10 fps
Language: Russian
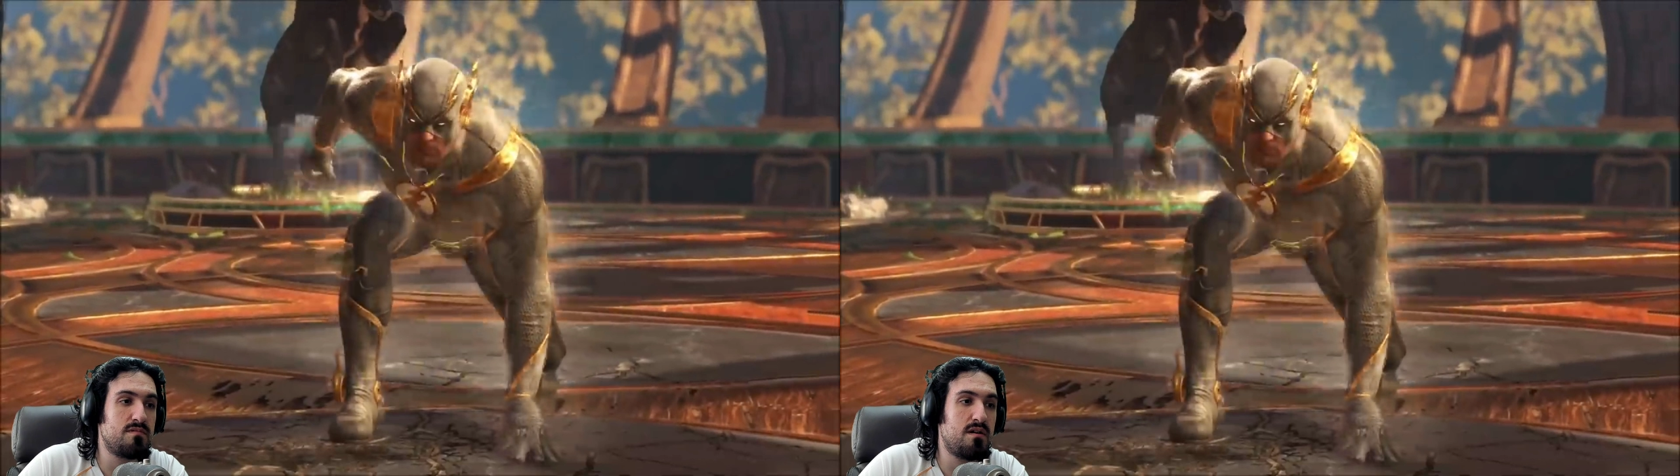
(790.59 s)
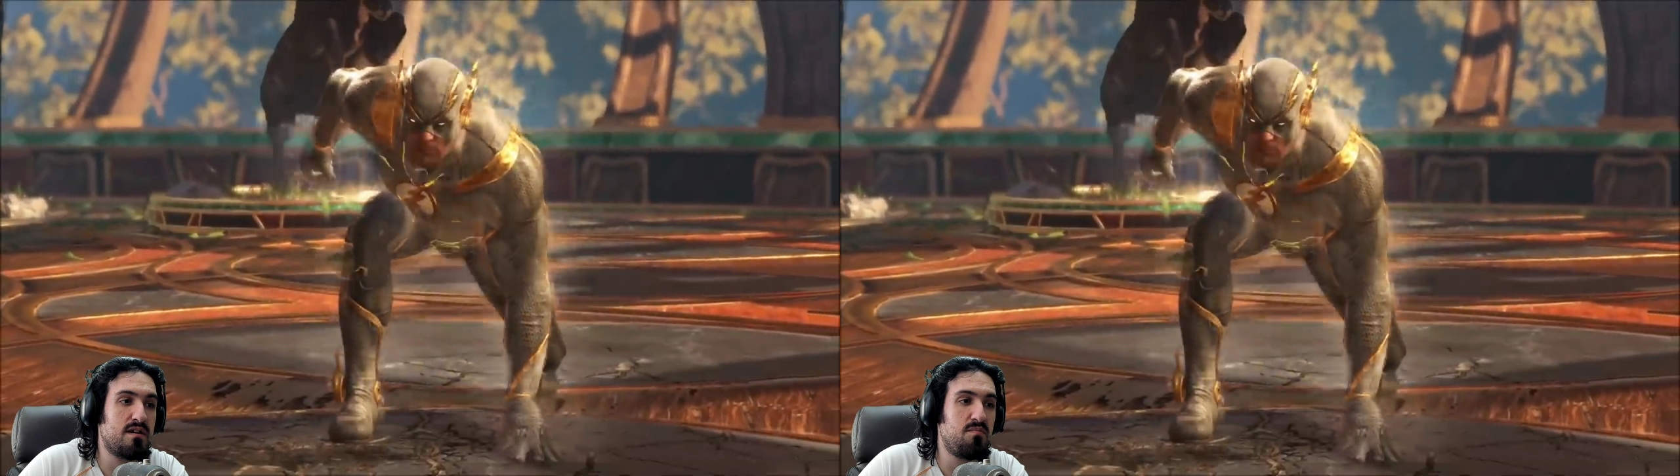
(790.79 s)

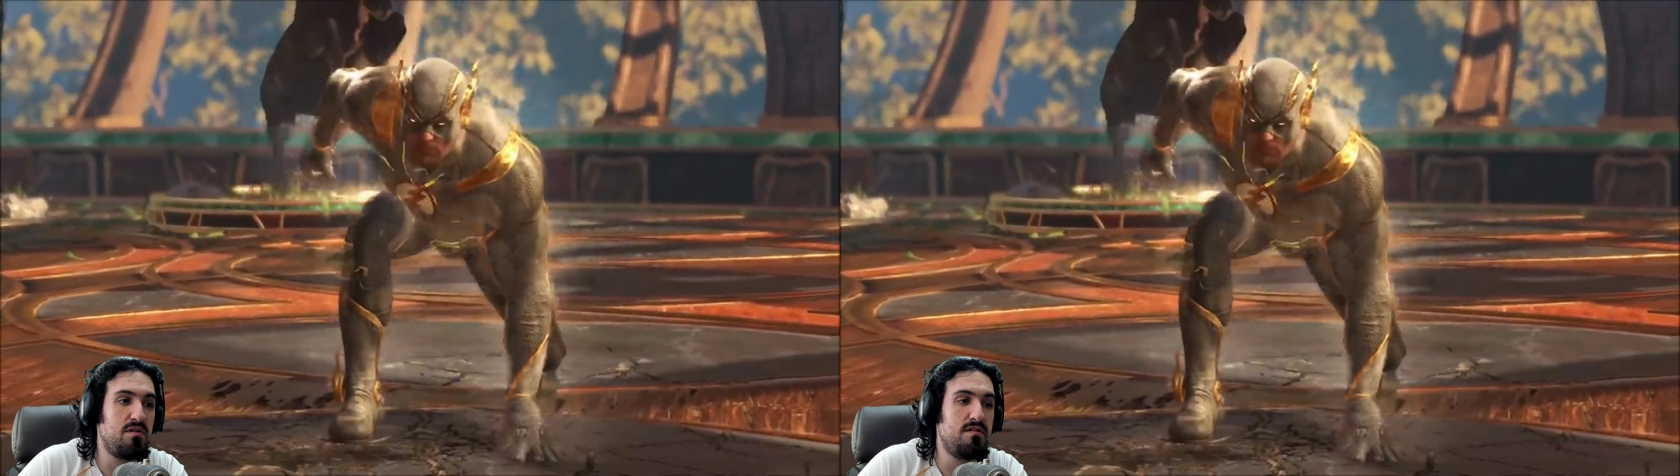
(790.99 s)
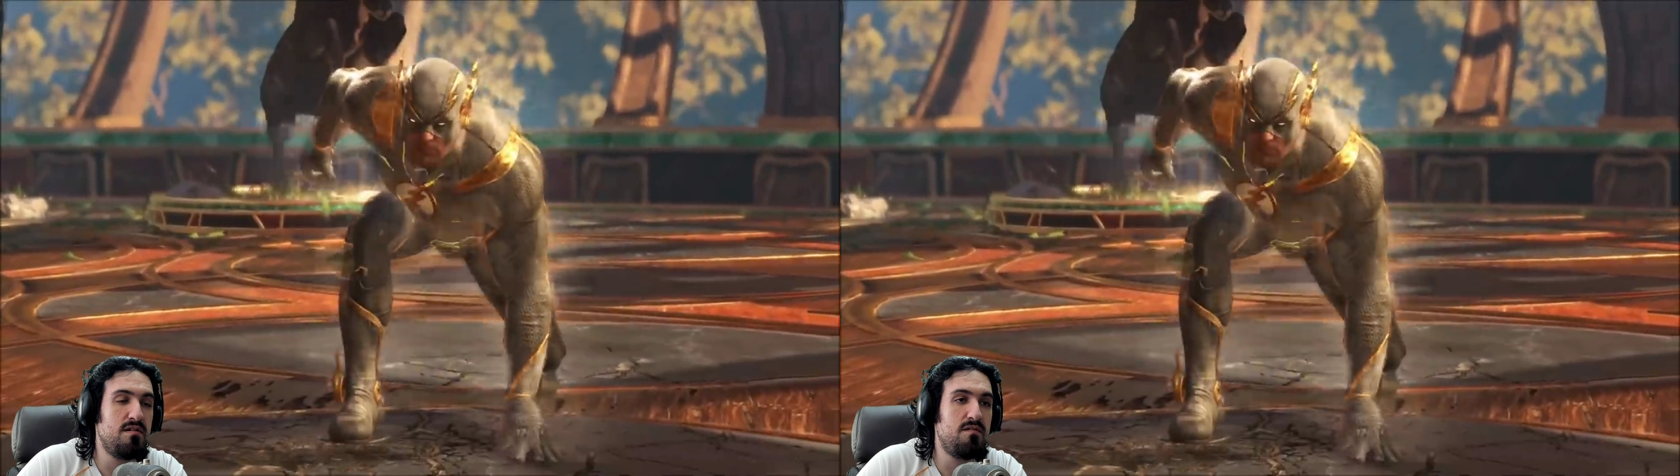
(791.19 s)
да,
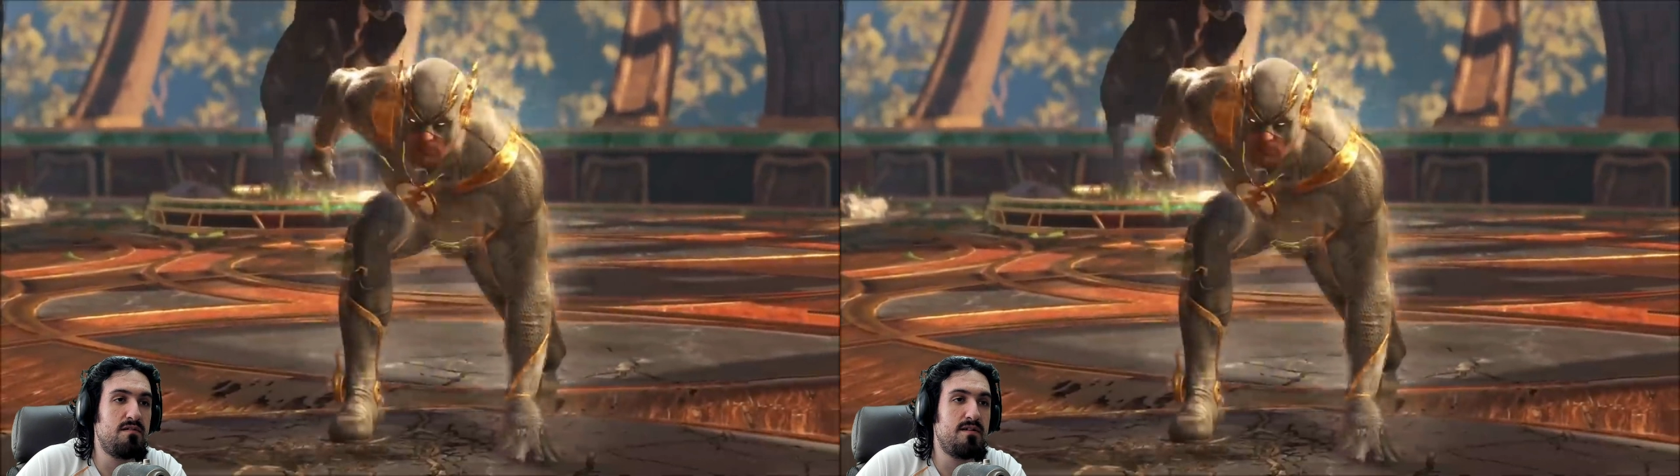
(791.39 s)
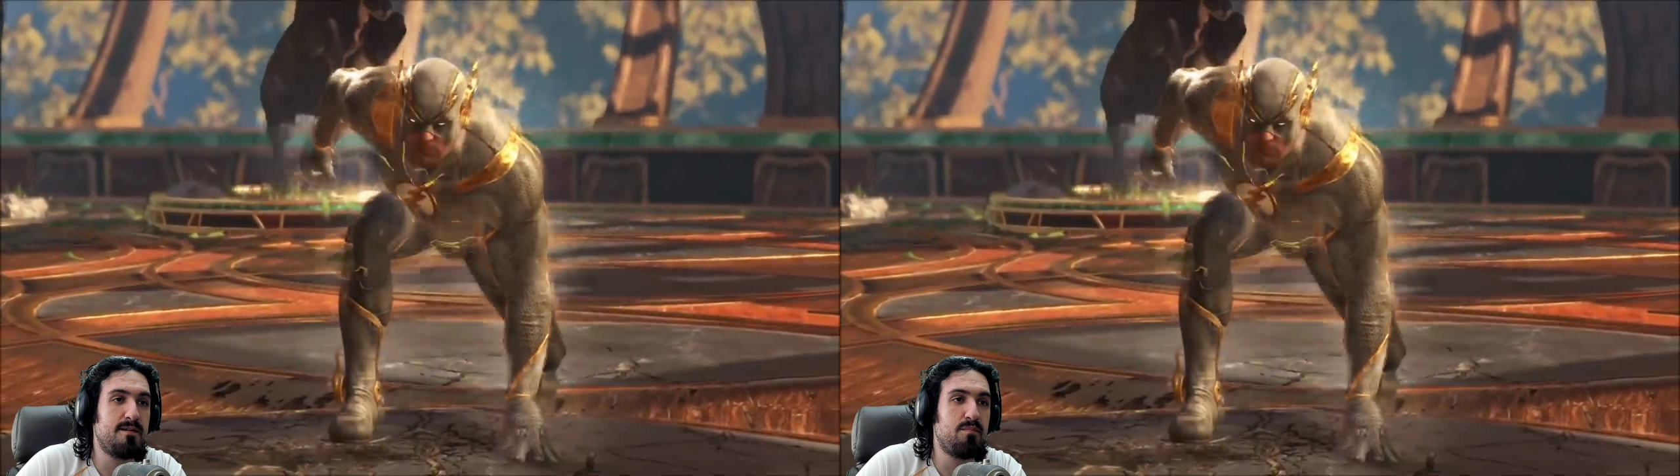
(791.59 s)

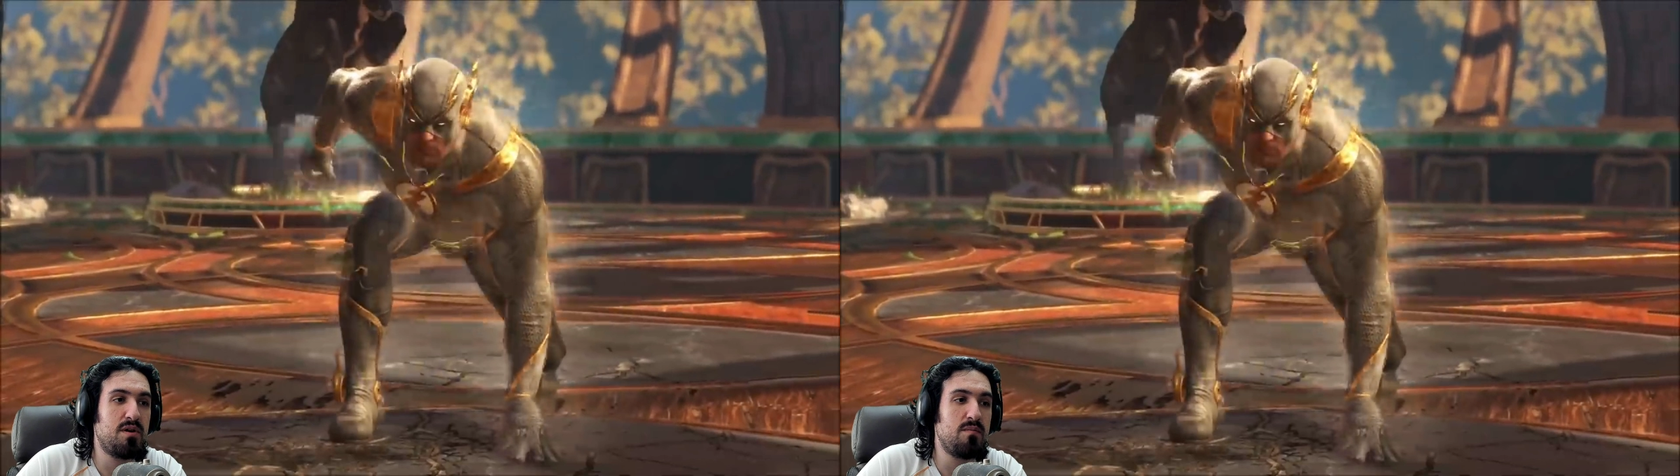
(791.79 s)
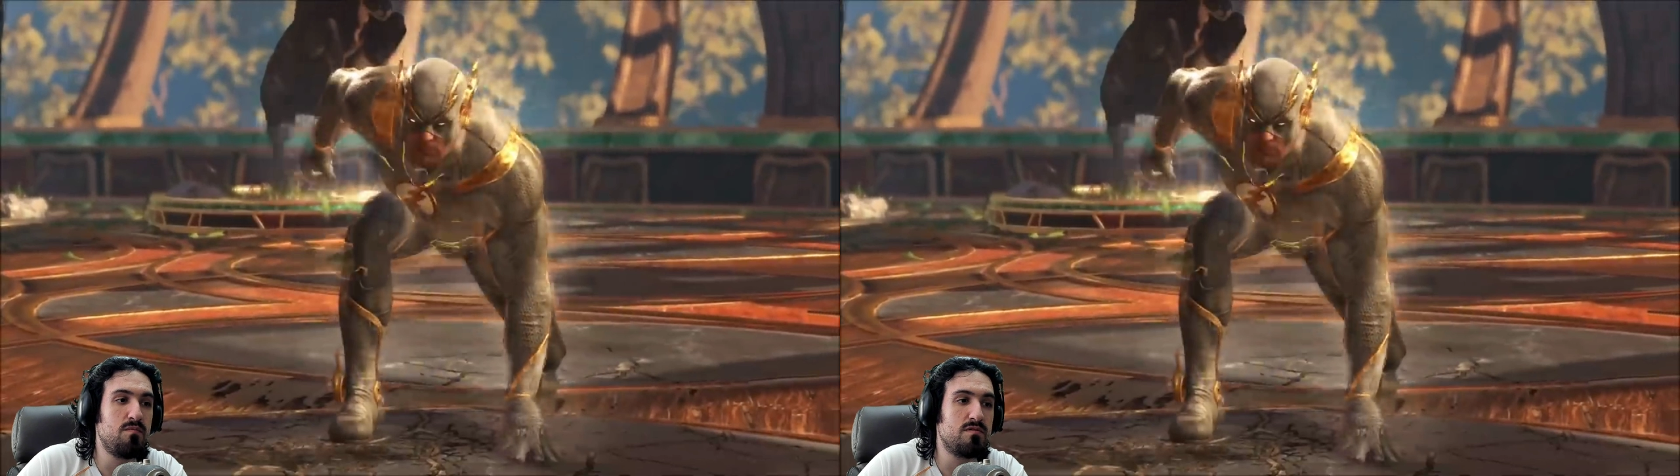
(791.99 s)
комментирование прям